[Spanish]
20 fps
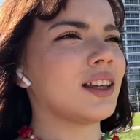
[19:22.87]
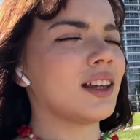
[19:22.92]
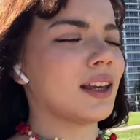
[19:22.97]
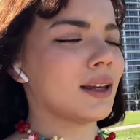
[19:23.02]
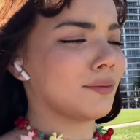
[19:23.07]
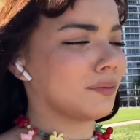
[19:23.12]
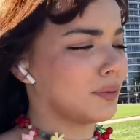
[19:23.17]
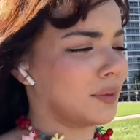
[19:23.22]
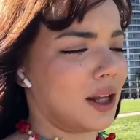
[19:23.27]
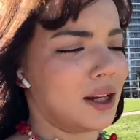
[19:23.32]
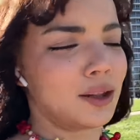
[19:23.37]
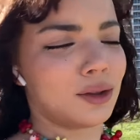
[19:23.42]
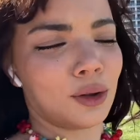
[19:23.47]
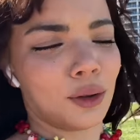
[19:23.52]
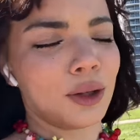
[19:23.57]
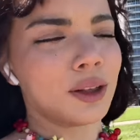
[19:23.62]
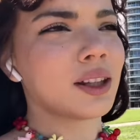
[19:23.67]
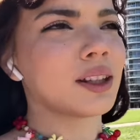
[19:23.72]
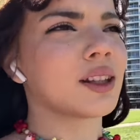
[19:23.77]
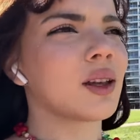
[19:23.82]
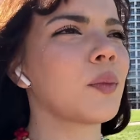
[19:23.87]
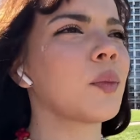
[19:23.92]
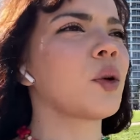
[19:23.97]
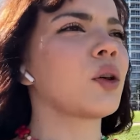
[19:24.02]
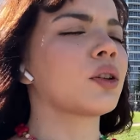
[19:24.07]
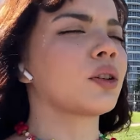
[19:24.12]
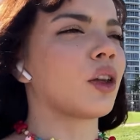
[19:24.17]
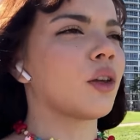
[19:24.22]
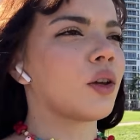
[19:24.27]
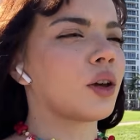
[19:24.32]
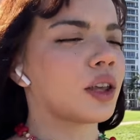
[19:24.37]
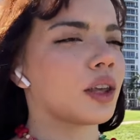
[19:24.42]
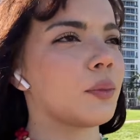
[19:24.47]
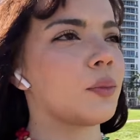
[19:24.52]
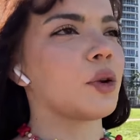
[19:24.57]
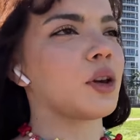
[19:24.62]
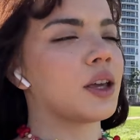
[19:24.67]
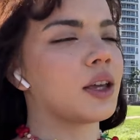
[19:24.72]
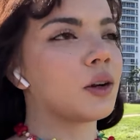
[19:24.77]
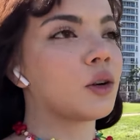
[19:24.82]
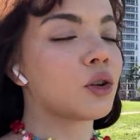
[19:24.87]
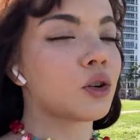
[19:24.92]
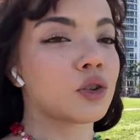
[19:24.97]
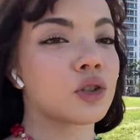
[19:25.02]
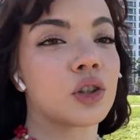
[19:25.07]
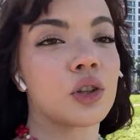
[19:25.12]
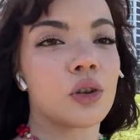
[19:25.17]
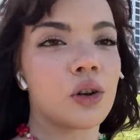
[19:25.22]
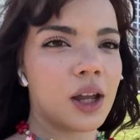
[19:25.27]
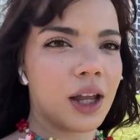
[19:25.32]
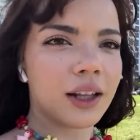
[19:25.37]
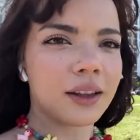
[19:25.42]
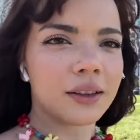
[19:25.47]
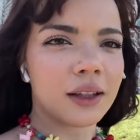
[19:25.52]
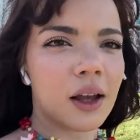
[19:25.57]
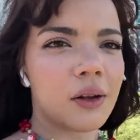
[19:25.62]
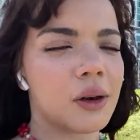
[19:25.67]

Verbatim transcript: y en, todo este tiempo que he estado aquí pues he conocido gente,